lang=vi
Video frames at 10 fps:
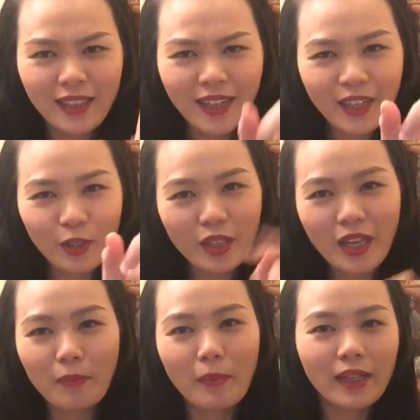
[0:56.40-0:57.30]
Nơi đầu
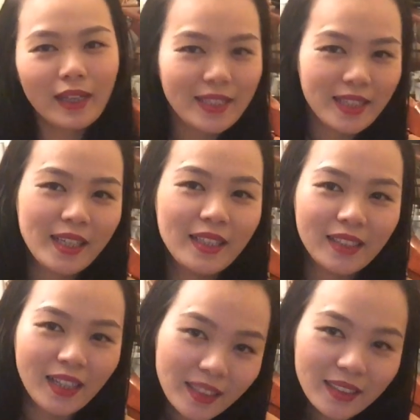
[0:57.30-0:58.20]
tiên mà các chị
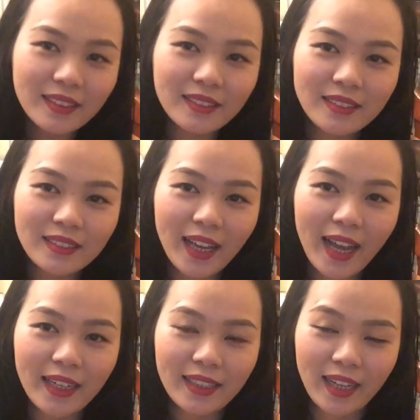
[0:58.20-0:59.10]
thích
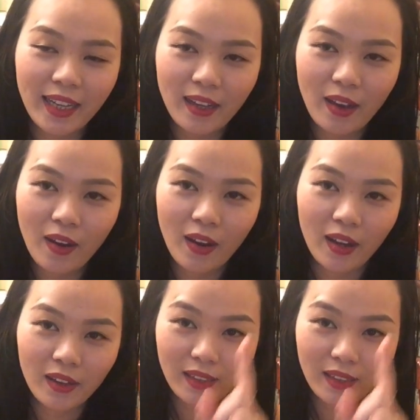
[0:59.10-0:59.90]
các anh hẹn hò